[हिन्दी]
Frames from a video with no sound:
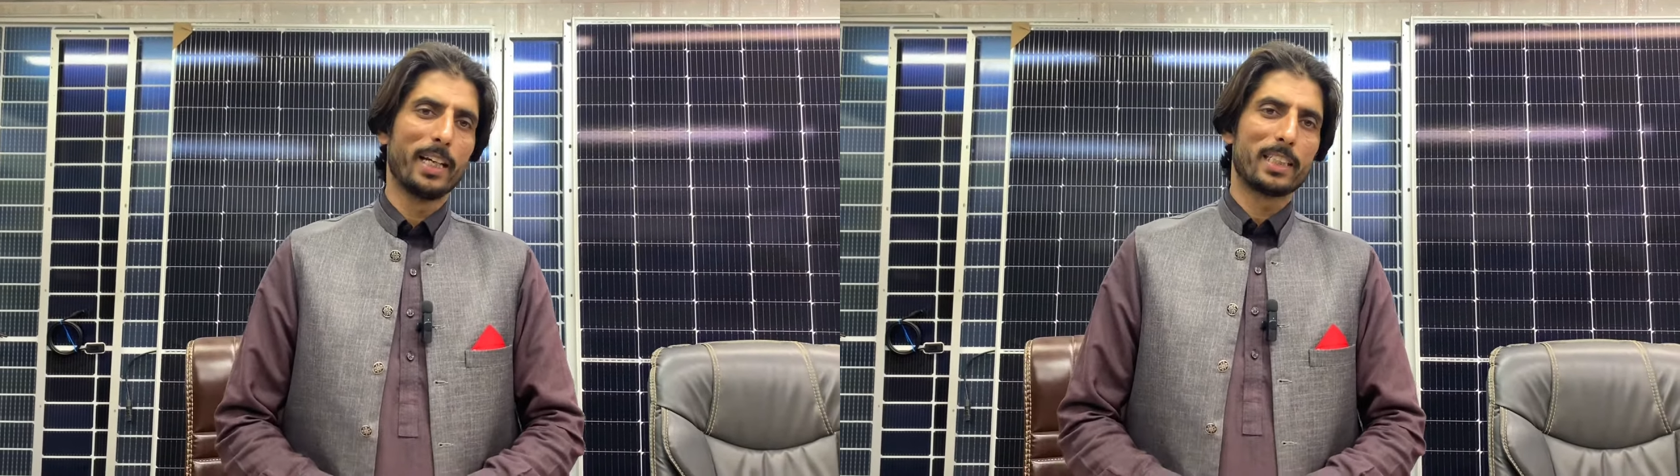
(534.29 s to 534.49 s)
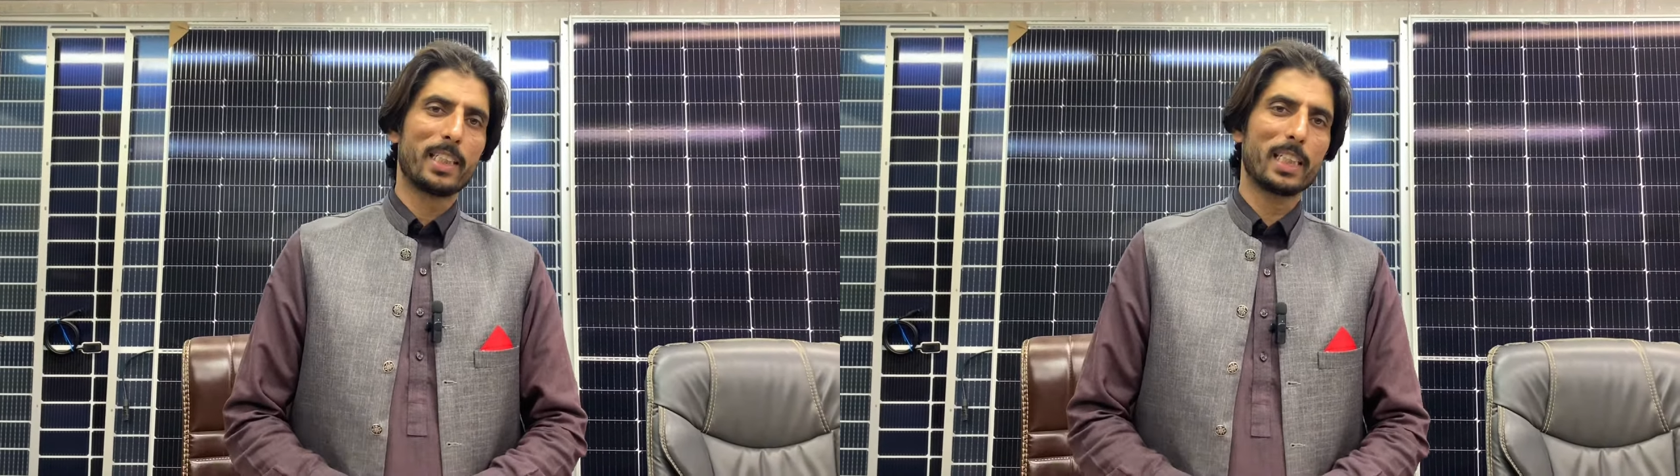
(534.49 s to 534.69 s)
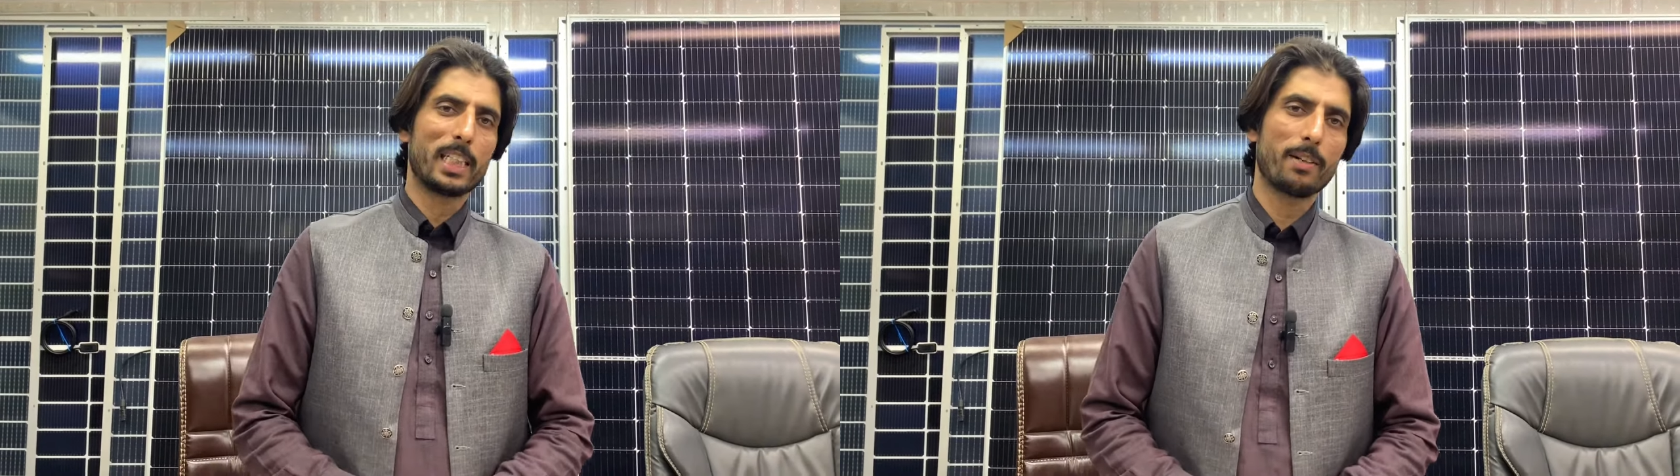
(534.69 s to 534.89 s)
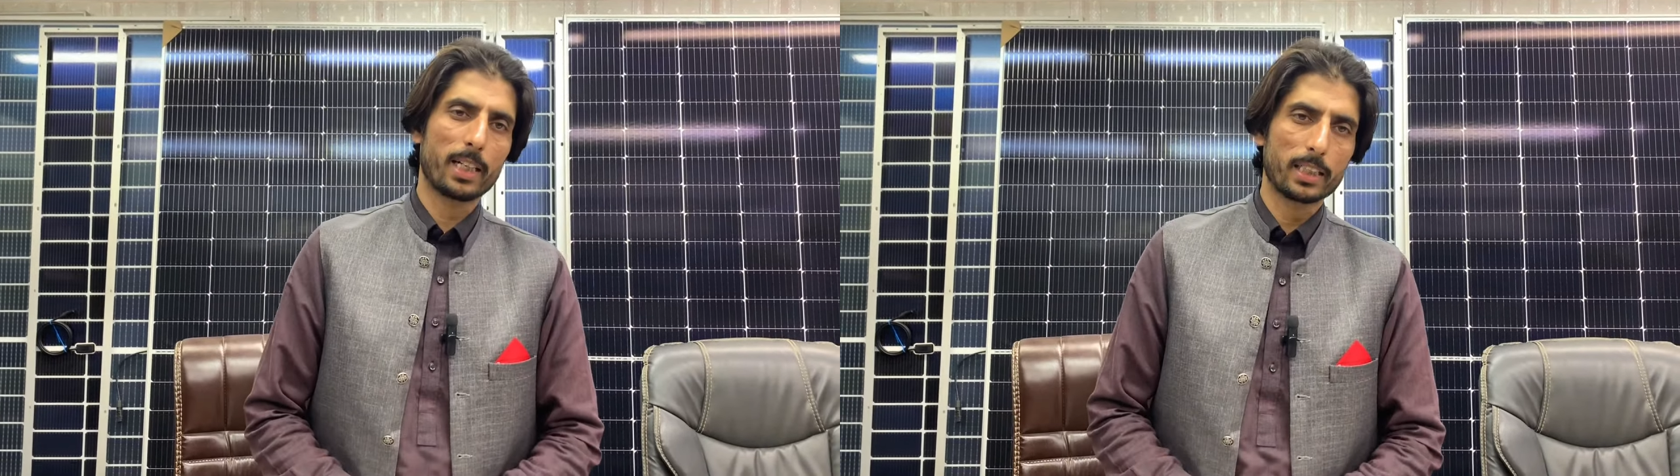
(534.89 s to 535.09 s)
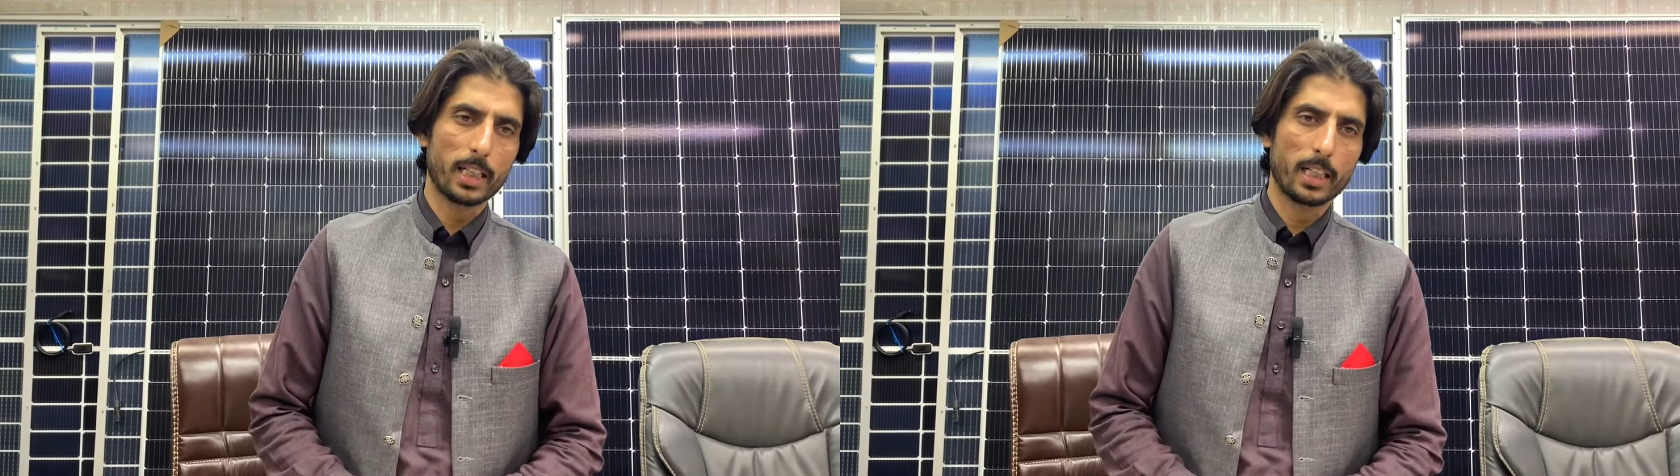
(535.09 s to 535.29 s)
अच्छा जिसकी
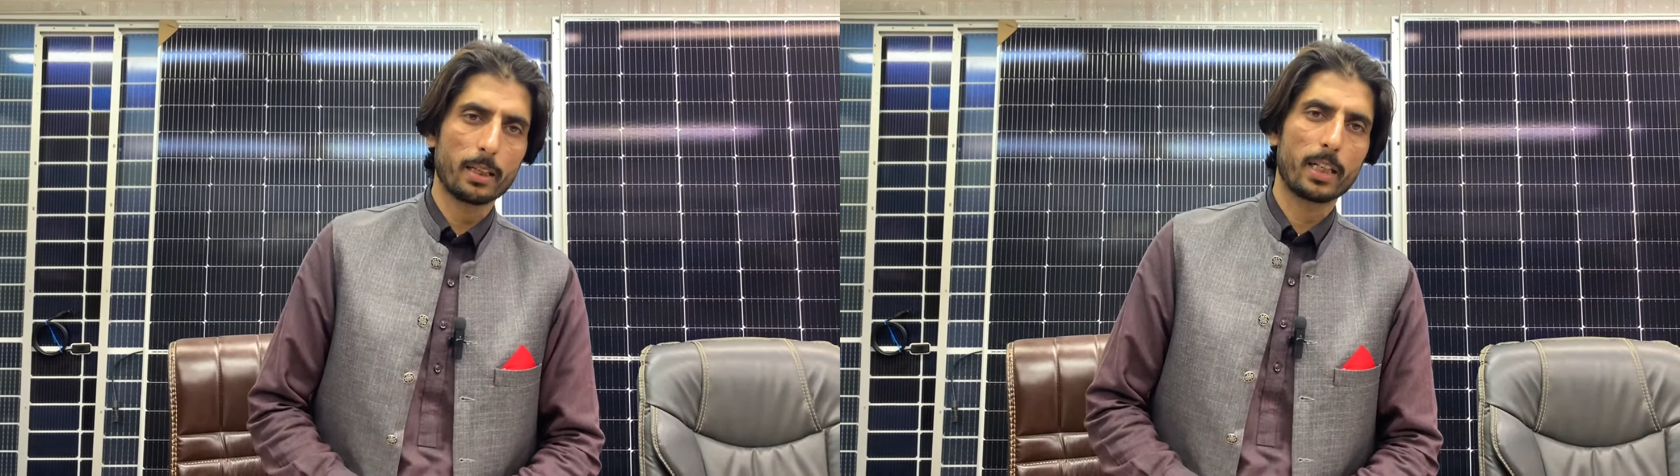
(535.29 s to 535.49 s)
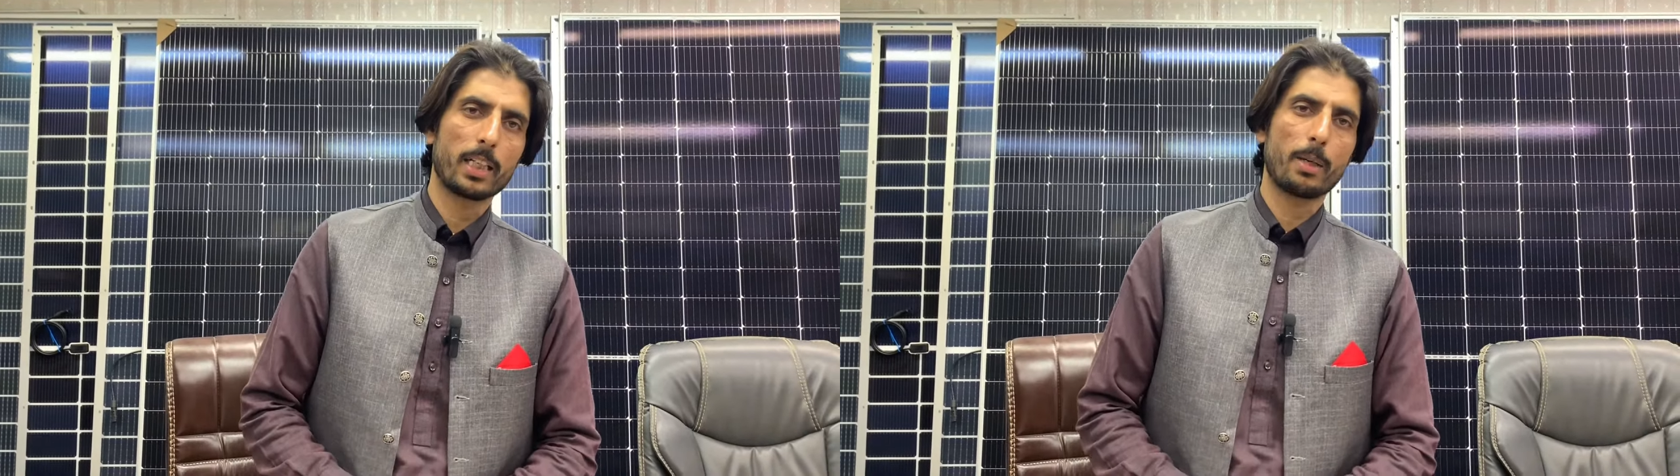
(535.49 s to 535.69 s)
वजह से